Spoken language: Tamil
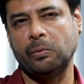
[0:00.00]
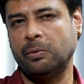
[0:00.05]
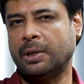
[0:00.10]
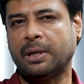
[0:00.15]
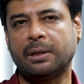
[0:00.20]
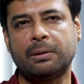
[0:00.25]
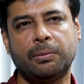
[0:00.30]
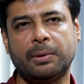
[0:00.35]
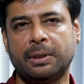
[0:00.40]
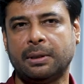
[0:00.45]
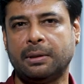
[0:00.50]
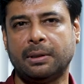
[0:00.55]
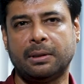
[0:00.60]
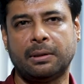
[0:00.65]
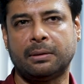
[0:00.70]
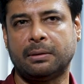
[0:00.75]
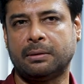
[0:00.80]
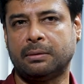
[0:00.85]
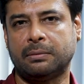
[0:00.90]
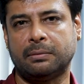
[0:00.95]
ஒர்க் வந்து
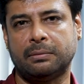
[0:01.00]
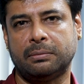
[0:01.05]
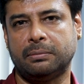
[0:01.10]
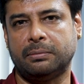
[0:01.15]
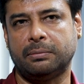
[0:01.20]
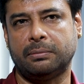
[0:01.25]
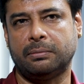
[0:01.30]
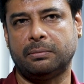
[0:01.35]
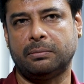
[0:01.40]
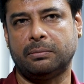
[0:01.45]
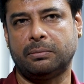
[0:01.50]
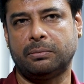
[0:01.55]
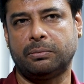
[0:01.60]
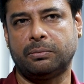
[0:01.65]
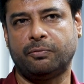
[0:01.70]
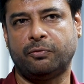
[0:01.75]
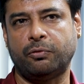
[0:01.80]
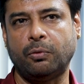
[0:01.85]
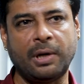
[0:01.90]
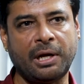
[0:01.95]

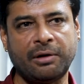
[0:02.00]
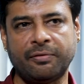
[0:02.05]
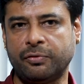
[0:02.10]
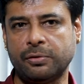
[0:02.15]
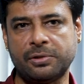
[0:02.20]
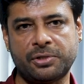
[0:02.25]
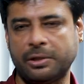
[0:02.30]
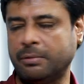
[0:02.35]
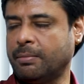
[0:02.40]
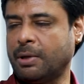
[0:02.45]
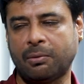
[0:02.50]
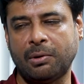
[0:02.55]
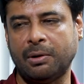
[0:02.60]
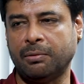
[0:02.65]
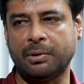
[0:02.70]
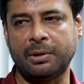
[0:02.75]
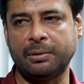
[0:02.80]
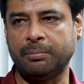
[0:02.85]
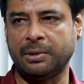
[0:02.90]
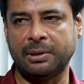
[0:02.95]
ஃபுல் அண்ட் ஃபுல் சினிமாக்குள்ளே
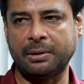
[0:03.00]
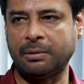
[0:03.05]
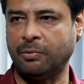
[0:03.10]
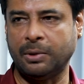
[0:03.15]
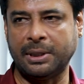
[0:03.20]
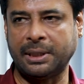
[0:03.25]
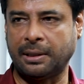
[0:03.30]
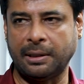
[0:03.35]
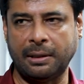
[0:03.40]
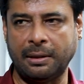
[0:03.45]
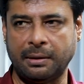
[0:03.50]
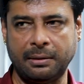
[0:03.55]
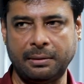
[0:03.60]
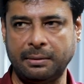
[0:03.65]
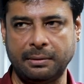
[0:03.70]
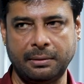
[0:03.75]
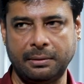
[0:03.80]
வரும்போதுக்கு ஒர்க் இல்லை